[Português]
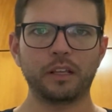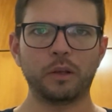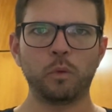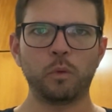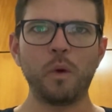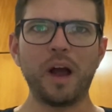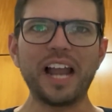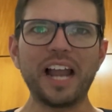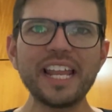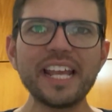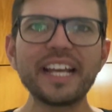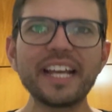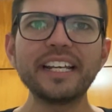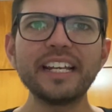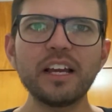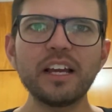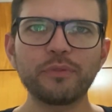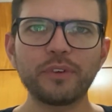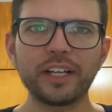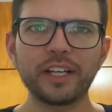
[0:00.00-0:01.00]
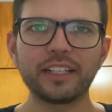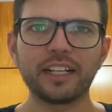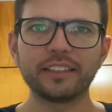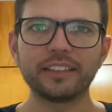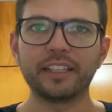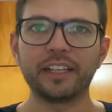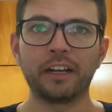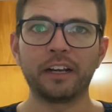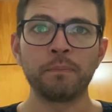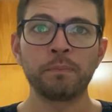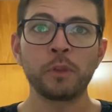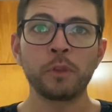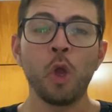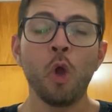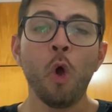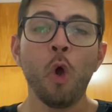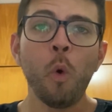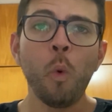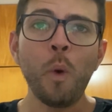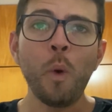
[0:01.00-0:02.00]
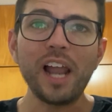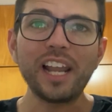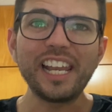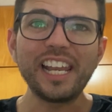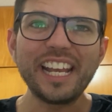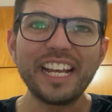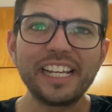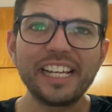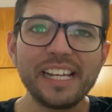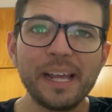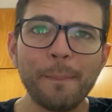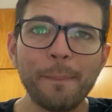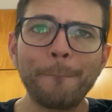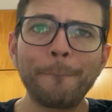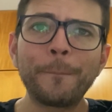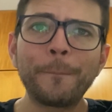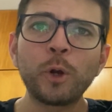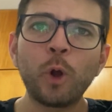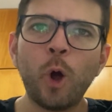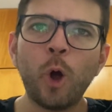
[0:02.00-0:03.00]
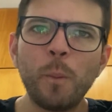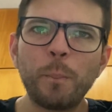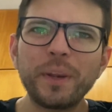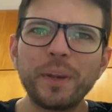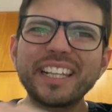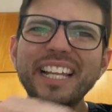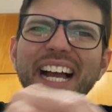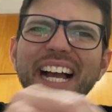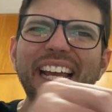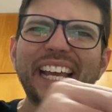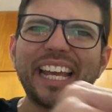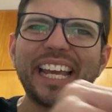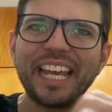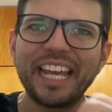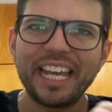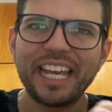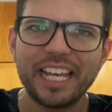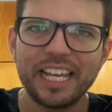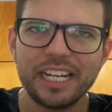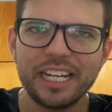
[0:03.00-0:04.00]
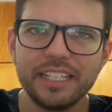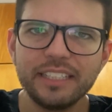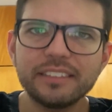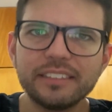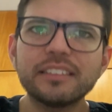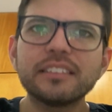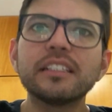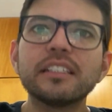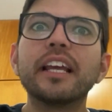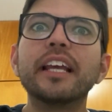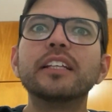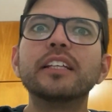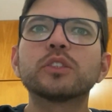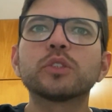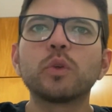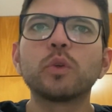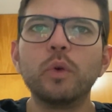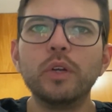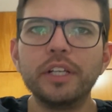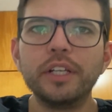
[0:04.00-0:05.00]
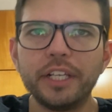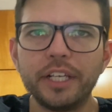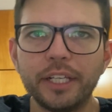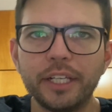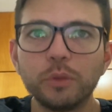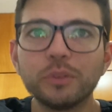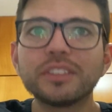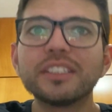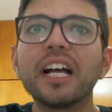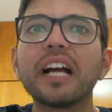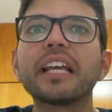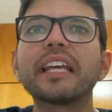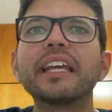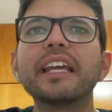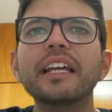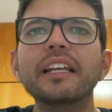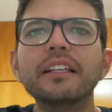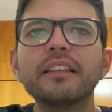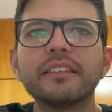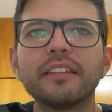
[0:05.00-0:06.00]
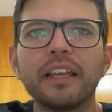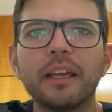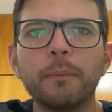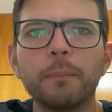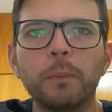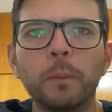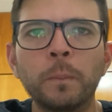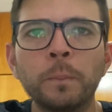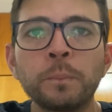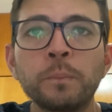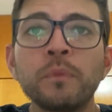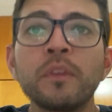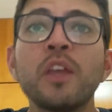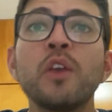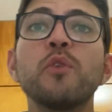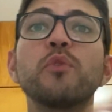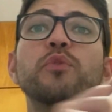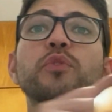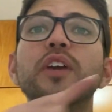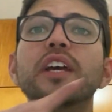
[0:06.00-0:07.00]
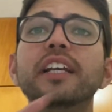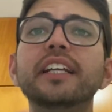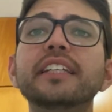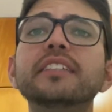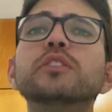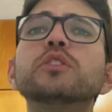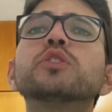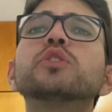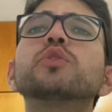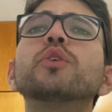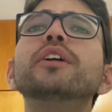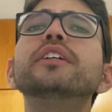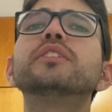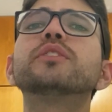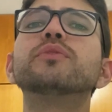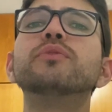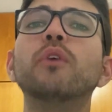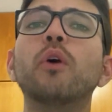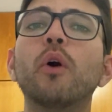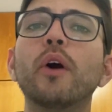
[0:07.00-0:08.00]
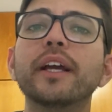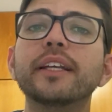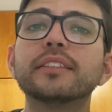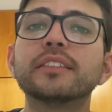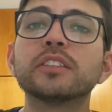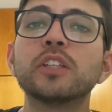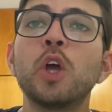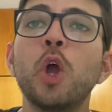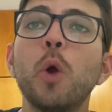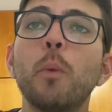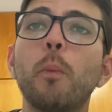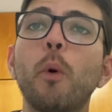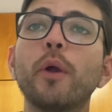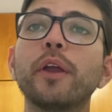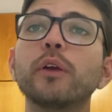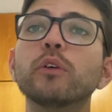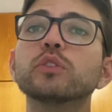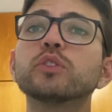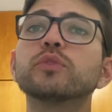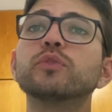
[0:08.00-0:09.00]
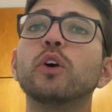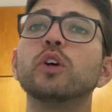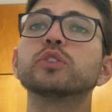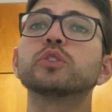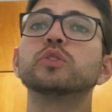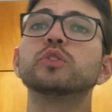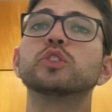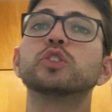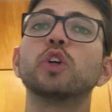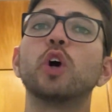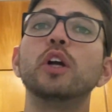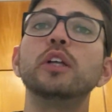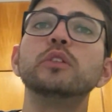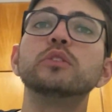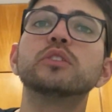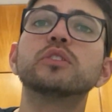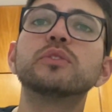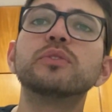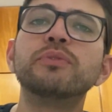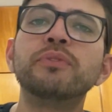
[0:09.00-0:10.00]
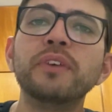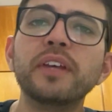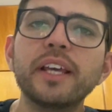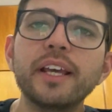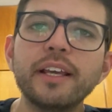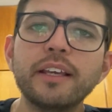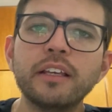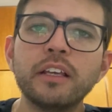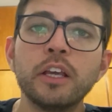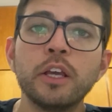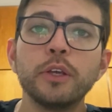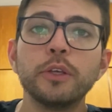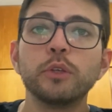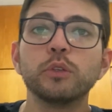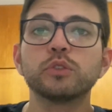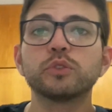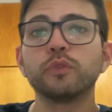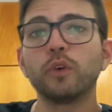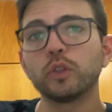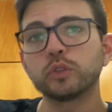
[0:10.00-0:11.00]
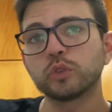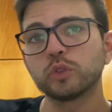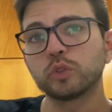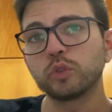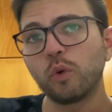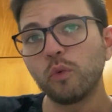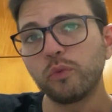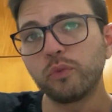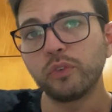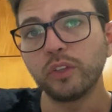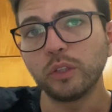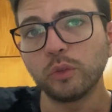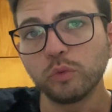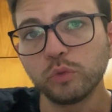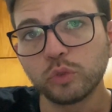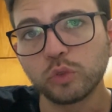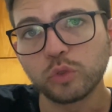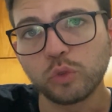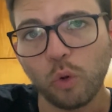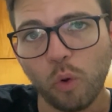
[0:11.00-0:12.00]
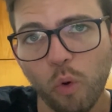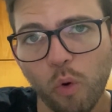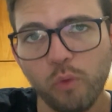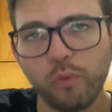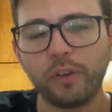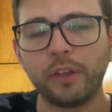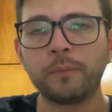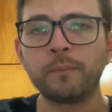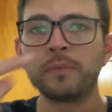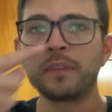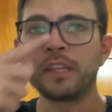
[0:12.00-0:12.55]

uma alegria verdadeira, uma alegria própria daqueles escolhidos naquele tempo. Felizes sois vós, porque os vossos olhos veem e os vossos ouvidos ouvem.